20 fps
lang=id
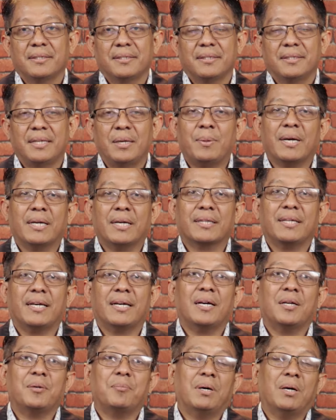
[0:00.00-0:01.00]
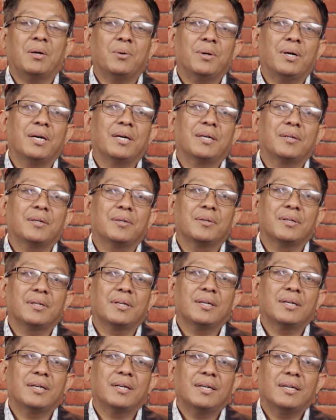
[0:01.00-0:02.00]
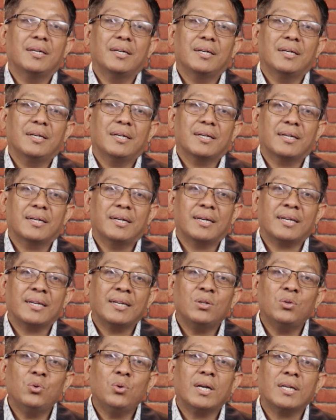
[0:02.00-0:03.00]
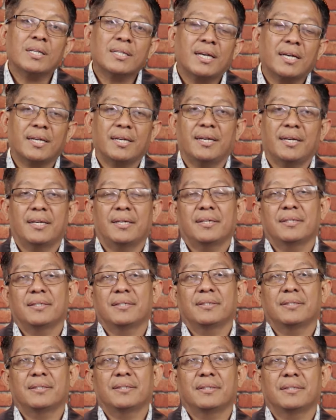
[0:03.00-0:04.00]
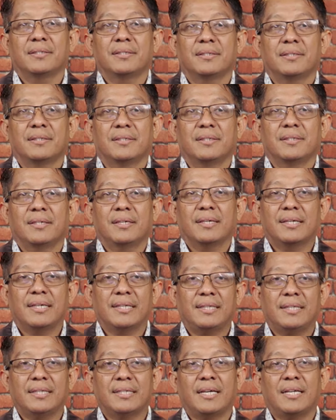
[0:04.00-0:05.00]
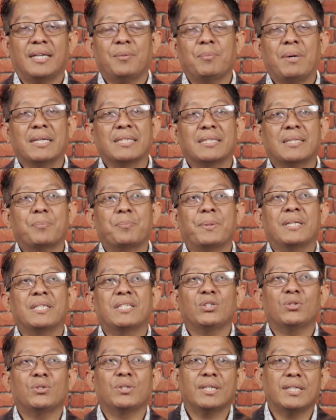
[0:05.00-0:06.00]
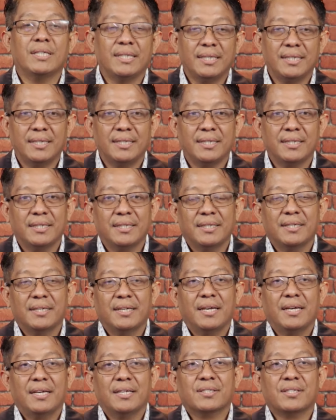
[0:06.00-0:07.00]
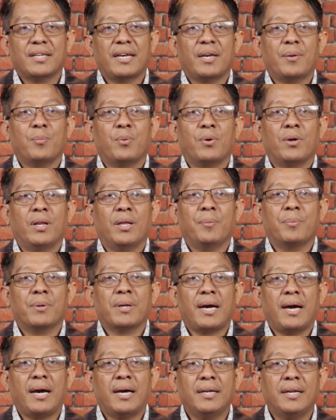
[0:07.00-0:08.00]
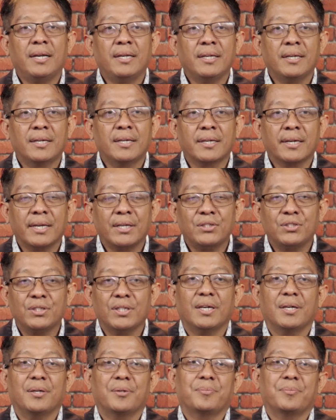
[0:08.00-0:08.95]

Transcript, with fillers: Dia mengatakan bahwa kerinduan saya ketika di masa pensiun ini saya boleh berada di gereja,